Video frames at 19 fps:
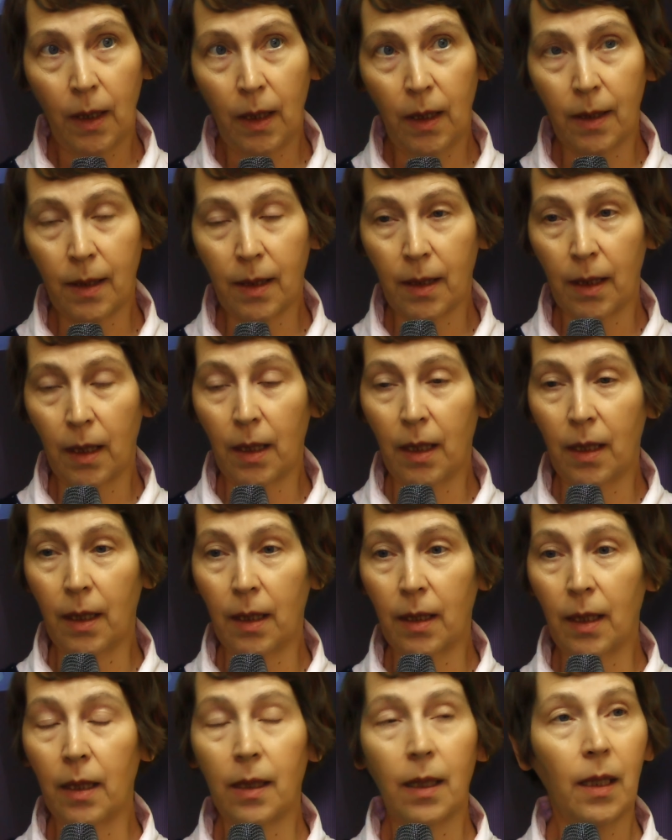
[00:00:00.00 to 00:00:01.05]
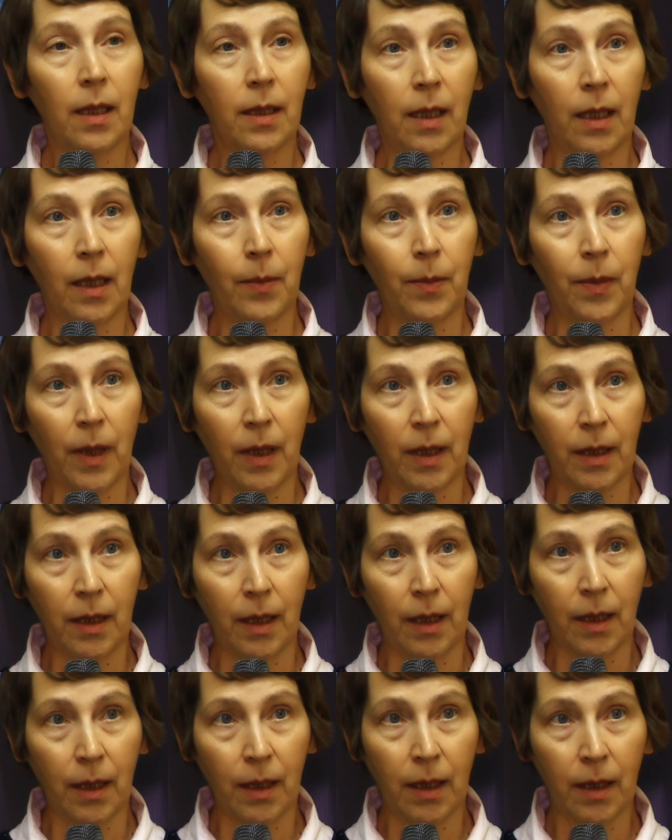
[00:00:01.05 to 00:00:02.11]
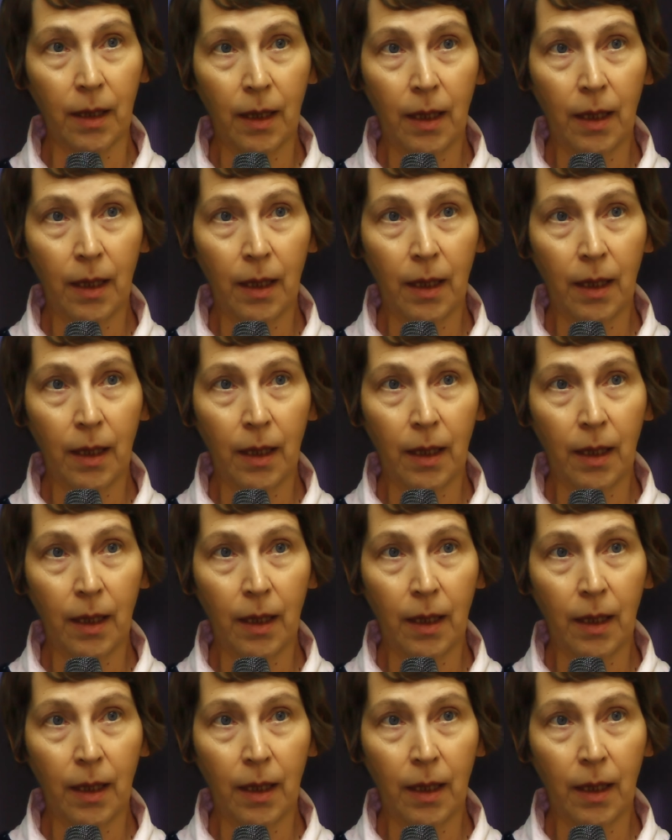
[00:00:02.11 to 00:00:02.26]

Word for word: из а, китайских практик.